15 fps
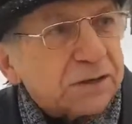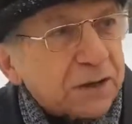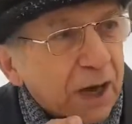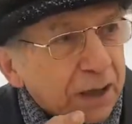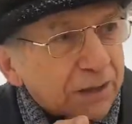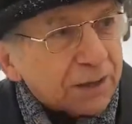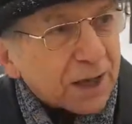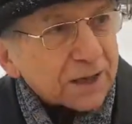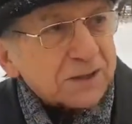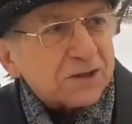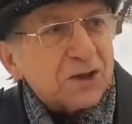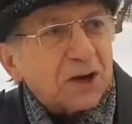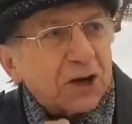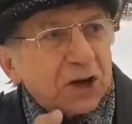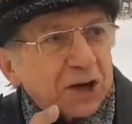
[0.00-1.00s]

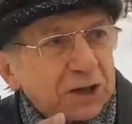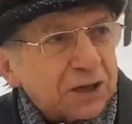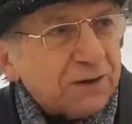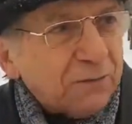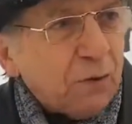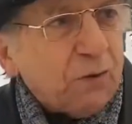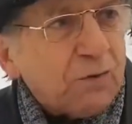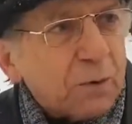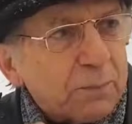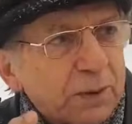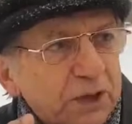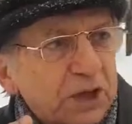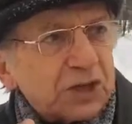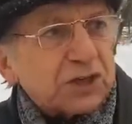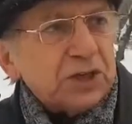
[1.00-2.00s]
согласно городового
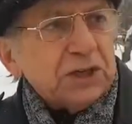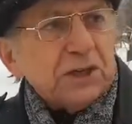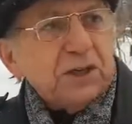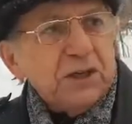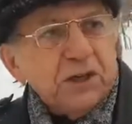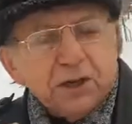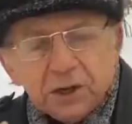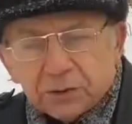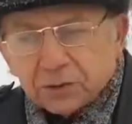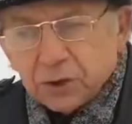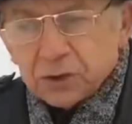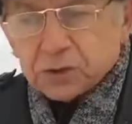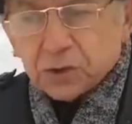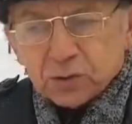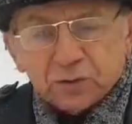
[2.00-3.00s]
положения
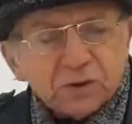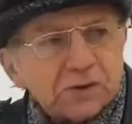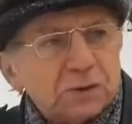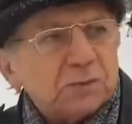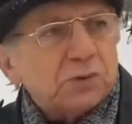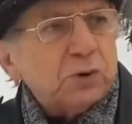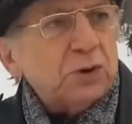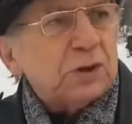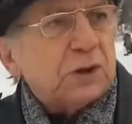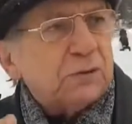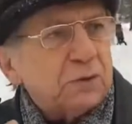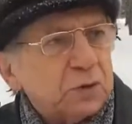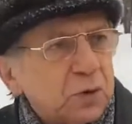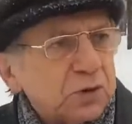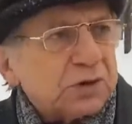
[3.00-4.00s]

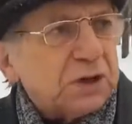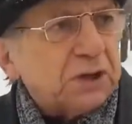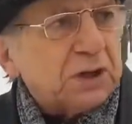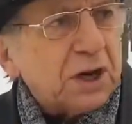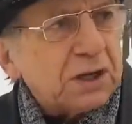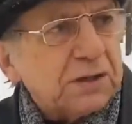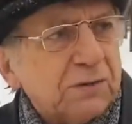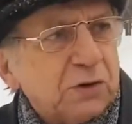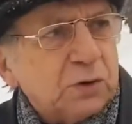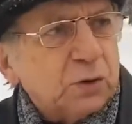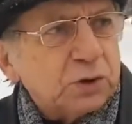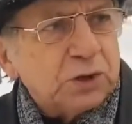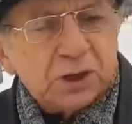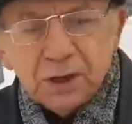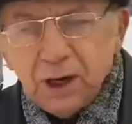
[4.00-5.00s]
1893
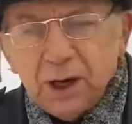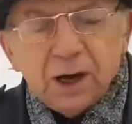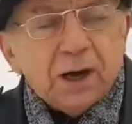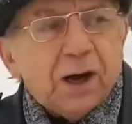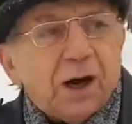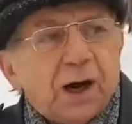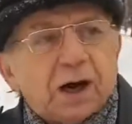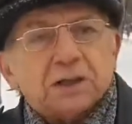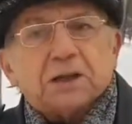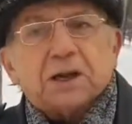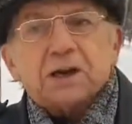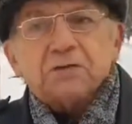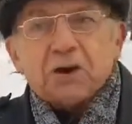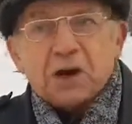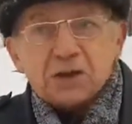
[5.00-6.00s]
года. Что это значит?
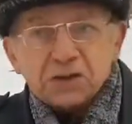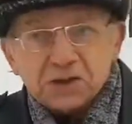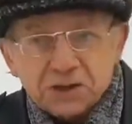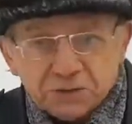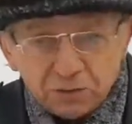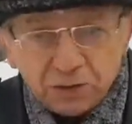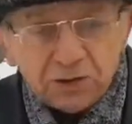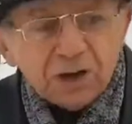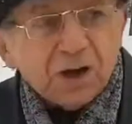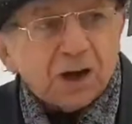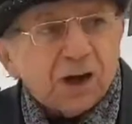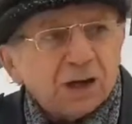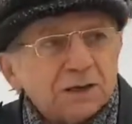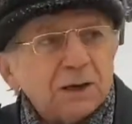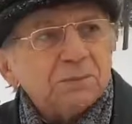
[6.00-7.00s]
Открываешь его,
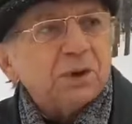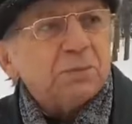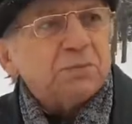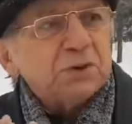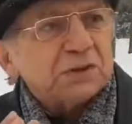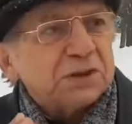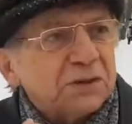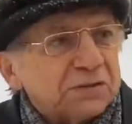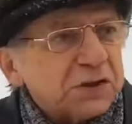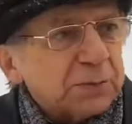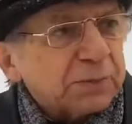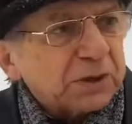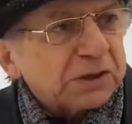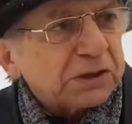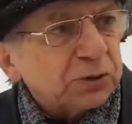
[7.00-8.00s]
а там написаны все
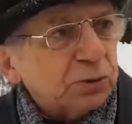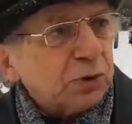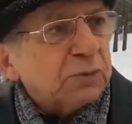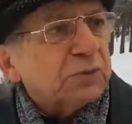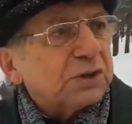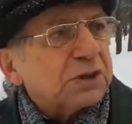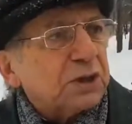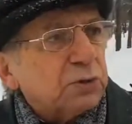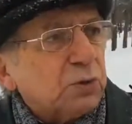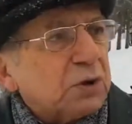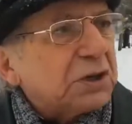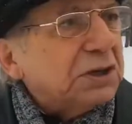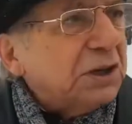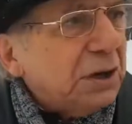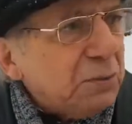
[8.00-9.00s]
процедуры, без
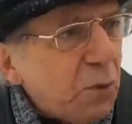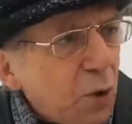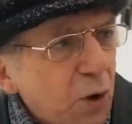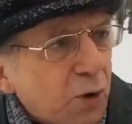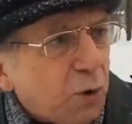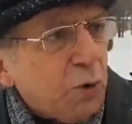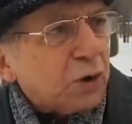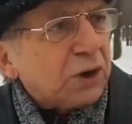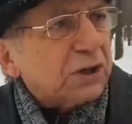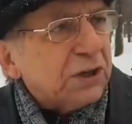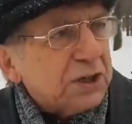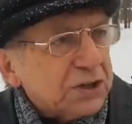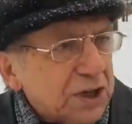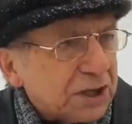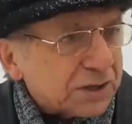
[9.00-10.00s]
которых не мог город
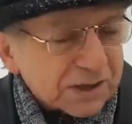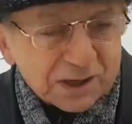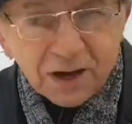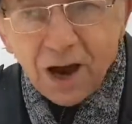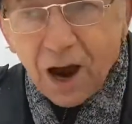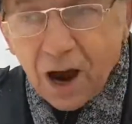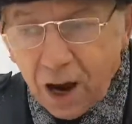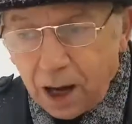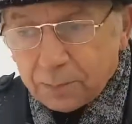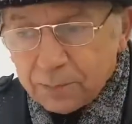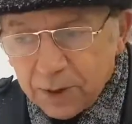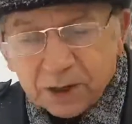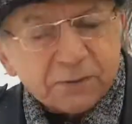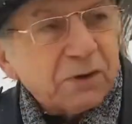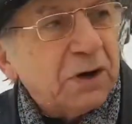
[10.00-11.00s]
начаться. А,
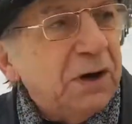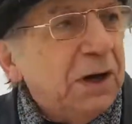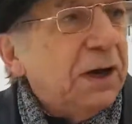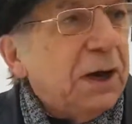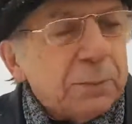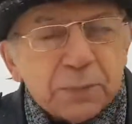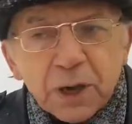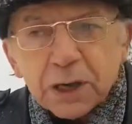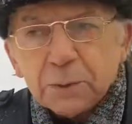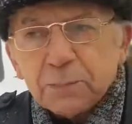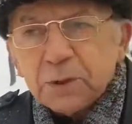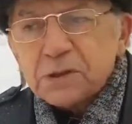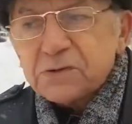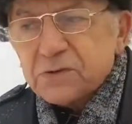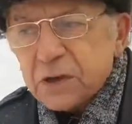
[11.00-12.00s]
первое,
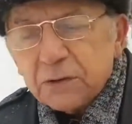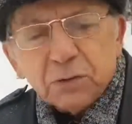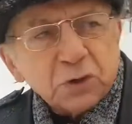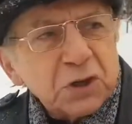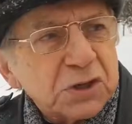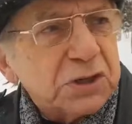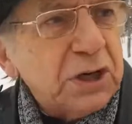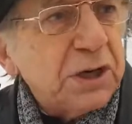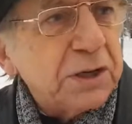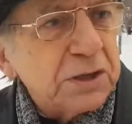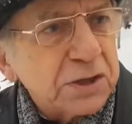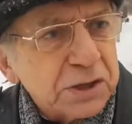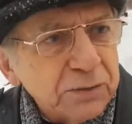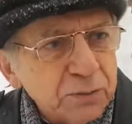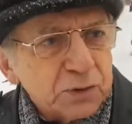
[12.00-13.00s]
перепись всего
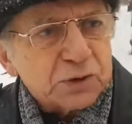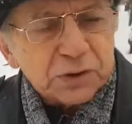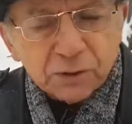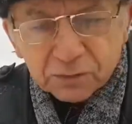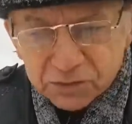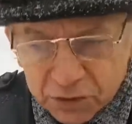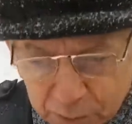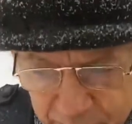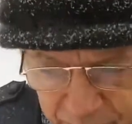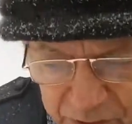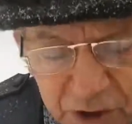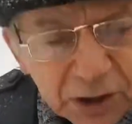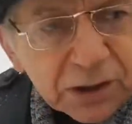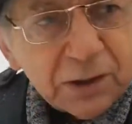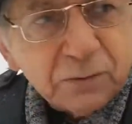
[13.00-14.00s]
населения, живущего в
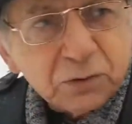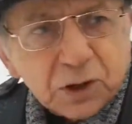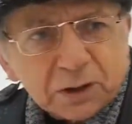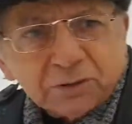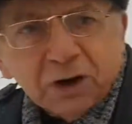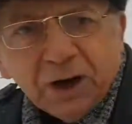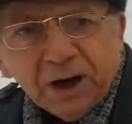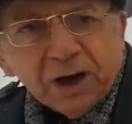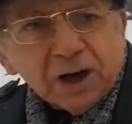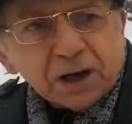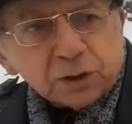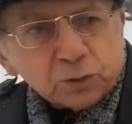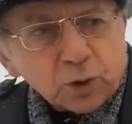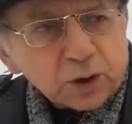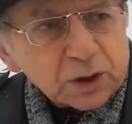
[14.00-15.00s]
черте вот этого,
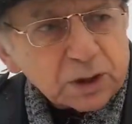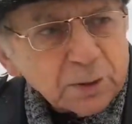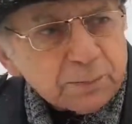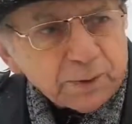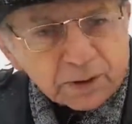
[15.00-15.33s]
которое они